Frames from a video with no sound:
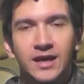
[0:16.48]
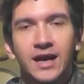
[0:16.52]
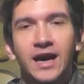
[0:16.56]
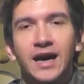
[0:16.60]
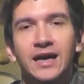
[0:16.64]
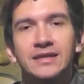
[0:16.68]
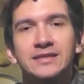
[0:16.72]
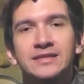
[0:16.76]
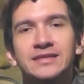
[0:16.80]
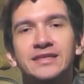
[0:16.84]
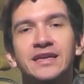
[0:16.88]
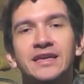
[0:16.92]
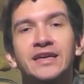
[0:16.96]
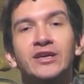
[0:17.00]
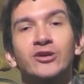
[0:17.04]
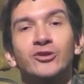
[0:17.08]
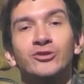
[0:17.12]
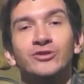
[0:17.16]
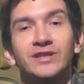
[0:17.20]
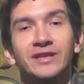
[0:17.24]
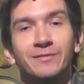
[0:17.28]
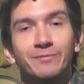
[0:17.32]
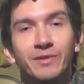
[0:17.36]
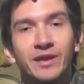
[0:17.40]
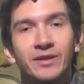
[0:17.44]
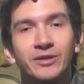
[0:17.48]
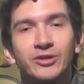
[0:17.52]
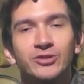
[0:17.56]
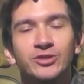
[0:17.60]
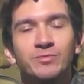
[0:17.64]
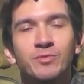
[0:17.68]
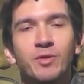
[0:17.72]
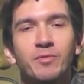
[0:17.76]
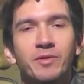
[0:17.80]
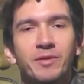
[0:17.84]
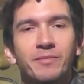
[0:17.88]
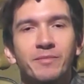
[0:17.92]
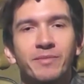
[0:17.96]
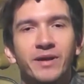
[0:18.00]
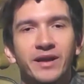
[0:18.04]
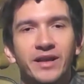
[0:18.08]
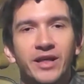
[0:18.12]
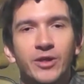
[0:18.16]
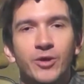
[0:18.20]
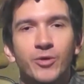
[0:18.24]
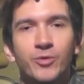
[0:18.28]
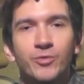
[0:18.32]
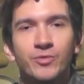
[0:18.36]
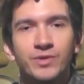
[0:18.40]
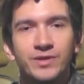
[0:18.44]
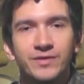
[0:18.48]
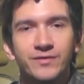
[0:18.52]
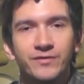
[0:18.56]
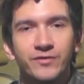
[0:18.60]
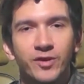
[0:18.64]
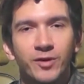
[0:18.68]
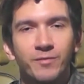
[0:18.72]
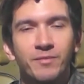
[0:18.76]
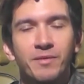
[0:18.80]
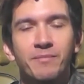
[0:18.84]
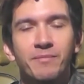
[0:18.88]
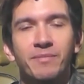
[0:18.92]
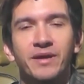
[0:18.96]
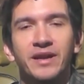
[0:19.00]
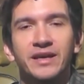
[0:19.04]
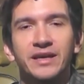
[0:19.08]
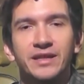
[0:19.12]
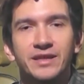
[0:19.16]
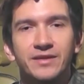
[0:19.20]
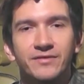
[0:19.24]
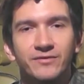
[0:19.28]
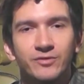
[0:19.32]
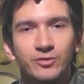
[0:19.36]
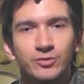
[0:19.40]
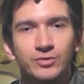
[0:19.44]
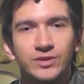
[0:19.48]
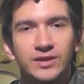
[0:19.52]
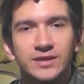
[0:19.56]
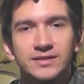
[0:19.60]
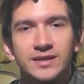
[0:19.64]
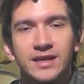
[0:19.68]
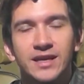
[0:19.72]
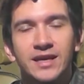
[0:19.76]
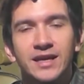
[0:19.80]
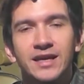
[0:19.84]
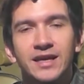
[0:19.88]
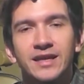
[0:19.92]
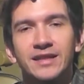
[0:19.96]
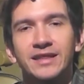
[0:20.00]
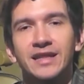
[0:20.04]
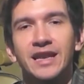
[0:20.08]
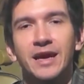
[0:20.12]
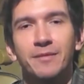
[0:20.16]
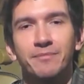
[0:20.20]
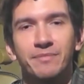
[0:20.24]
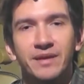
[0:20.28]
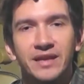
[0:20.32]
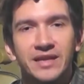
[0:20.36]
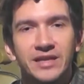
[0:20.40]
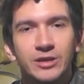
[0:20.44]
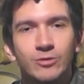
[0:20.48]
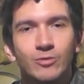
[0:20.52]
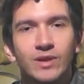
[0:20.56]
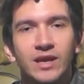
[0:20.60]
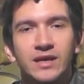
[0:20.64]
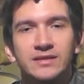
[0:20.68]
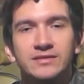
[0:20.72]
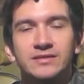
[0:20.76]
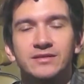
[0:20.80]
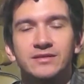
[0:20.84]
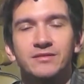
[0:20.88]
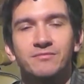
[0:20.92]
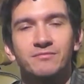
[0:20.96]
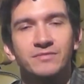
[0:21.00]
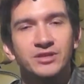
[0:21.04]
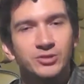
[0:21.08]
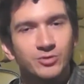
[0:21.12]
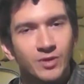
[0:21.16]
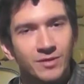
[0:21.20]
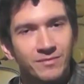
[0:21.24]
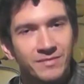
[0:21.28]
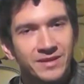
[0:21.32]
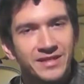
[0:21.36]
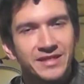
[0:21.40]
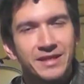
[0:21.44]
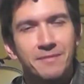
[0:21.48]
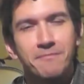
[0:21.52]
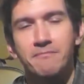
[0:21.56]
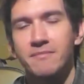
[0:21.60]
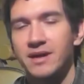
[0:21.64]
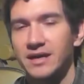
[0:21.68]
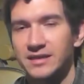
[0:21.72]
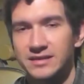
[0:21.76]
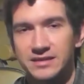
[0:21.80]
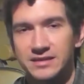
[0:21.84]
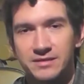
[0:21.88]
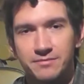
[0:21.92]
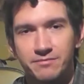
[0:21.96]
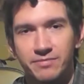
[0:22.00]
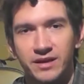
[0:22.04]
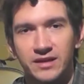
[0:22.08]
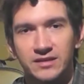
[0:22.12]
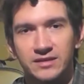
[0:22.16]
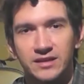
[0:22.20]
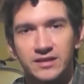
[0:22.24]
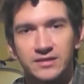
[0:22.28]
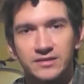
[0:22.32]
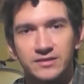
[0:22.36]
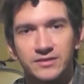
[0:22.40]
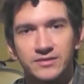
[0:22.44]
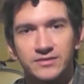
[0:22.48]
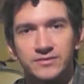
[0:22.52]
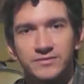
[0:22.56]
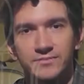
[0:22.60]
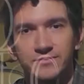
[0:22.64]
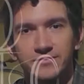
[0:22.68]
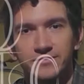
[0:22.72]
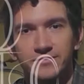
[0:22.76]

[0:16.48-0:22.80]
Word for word: Así que en Contraplano te hemos preparado un informe para que disfrutes de las películas visualmente más impactantes.